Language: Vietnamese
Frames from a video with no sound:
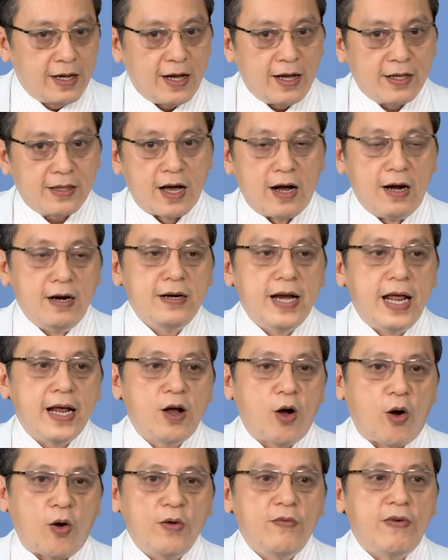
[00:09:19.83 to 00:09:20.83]
à, thử để
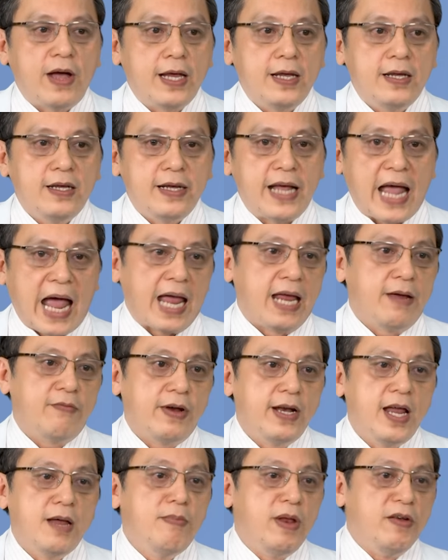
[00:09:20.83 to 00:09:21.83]
khỏi phải ngại
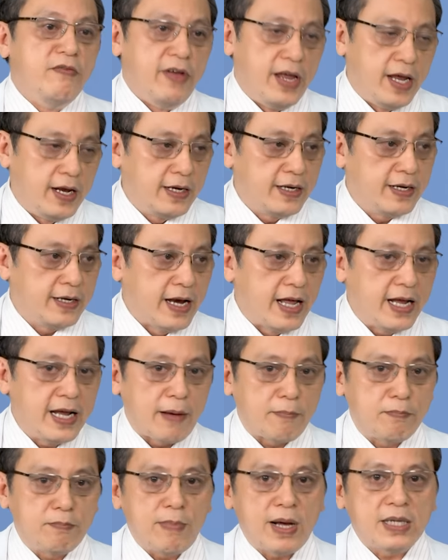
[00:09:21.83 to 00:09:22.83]
phải đến bệnh viện để
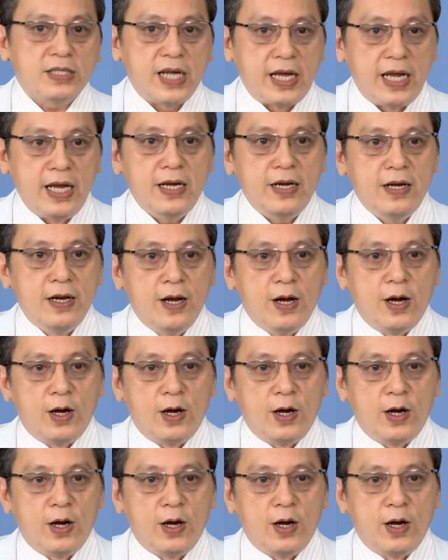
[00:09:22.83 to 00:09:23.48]
gặp bác sĩ